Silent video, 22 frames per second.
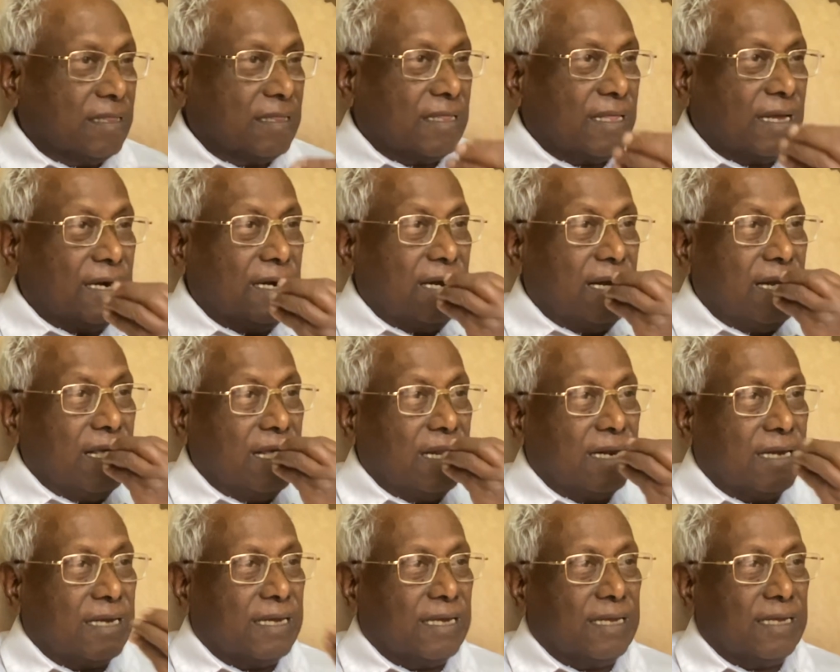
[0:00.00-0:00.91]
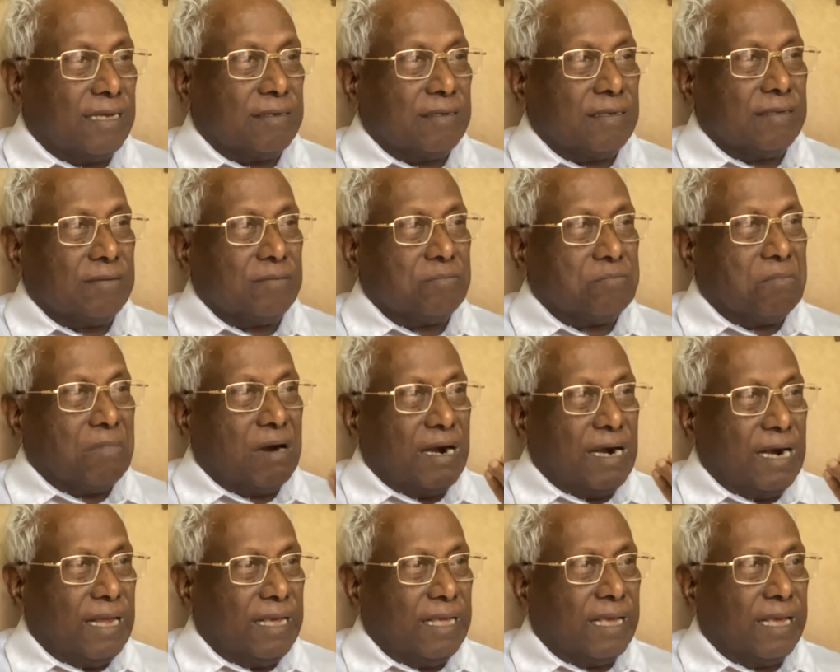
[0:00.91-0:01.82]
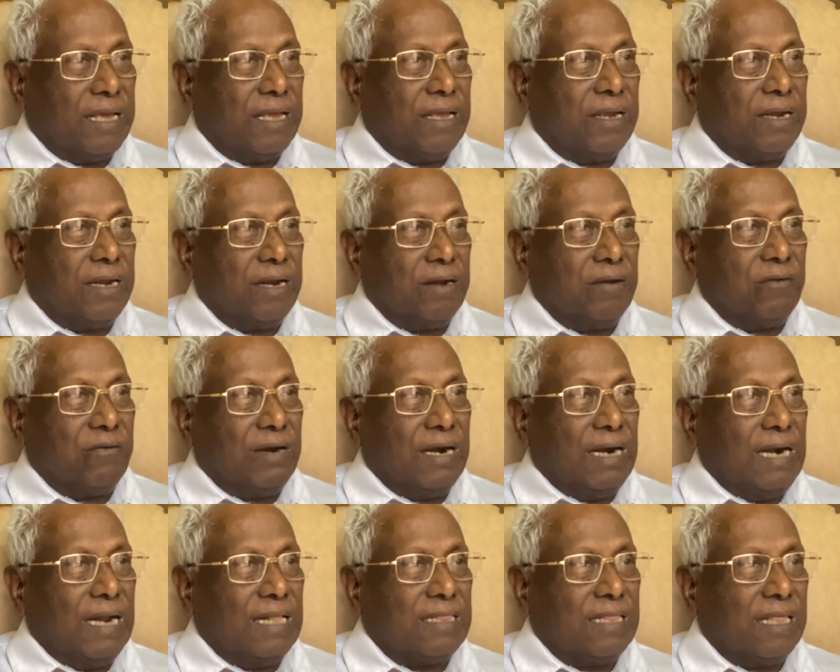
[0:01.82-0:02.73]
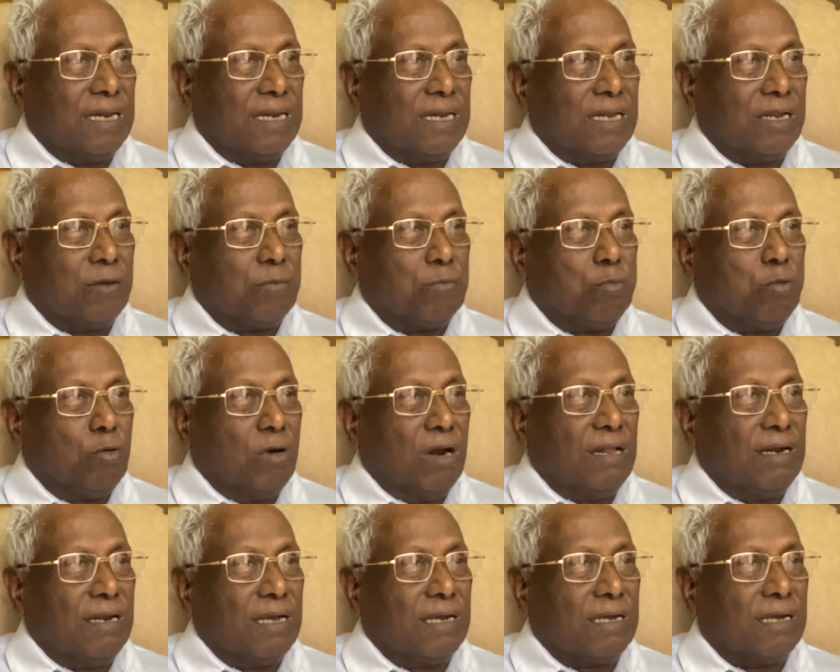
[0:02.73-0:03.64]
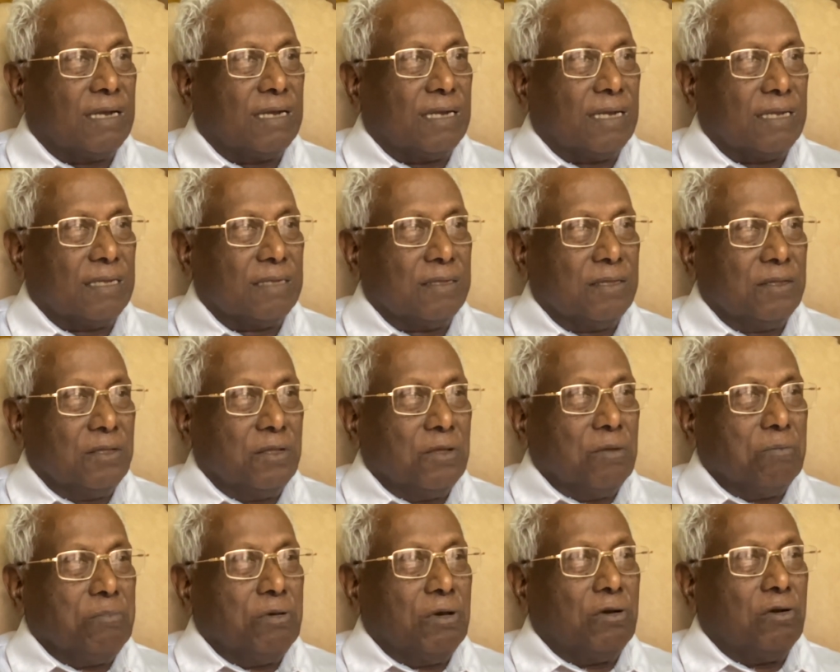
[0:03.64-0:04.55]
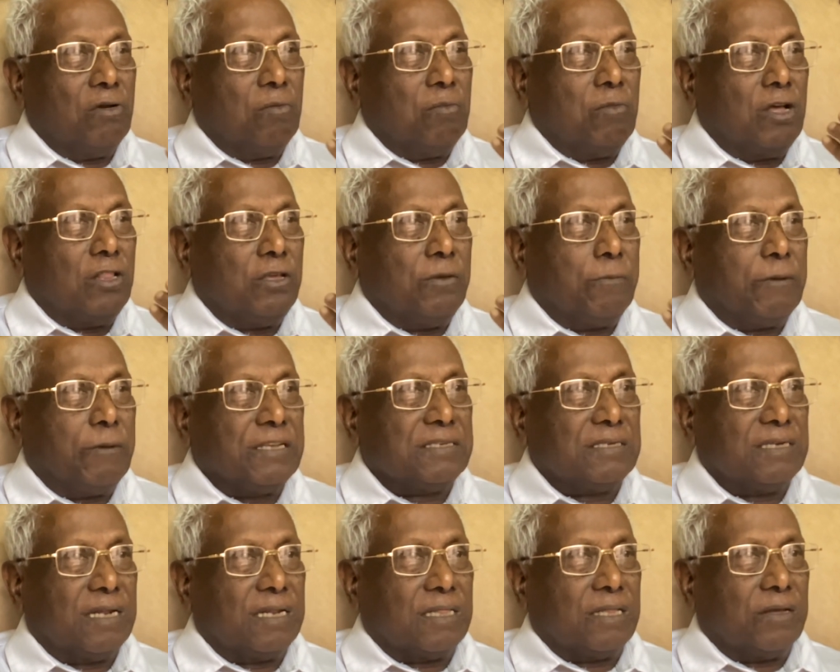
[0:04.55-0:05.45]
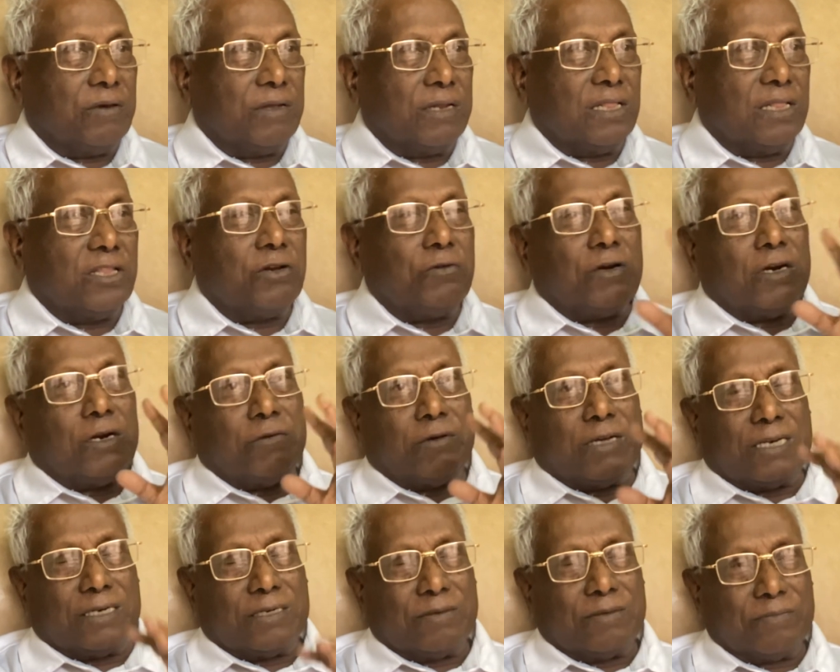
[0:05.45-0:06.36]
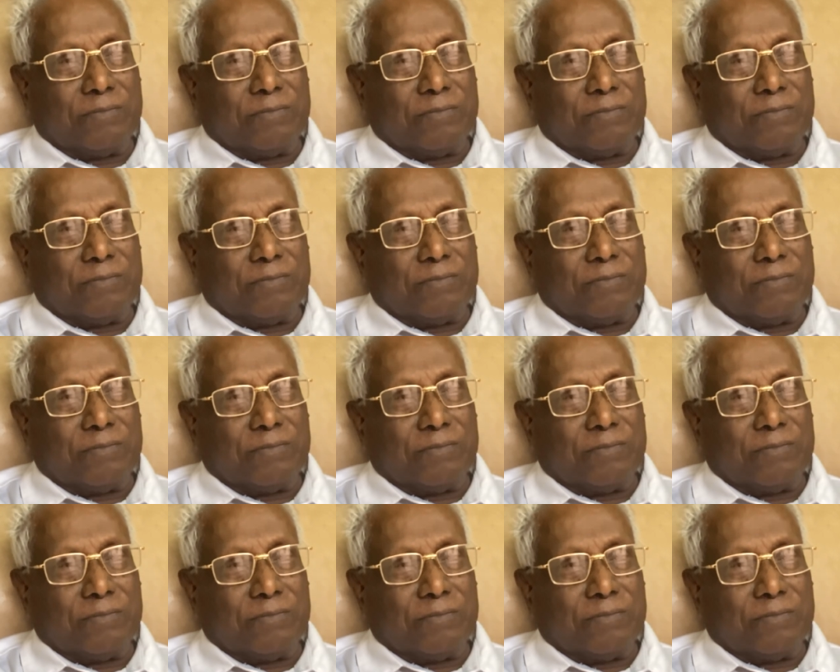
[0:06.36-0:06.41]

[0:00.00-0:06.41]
தண்ணீருக்கு மழைக்கு வெள்ளத்திற்கு புனலுக்கு பெரும் மதிப்பை சேர்த்தவர் திருவள்ளுவர்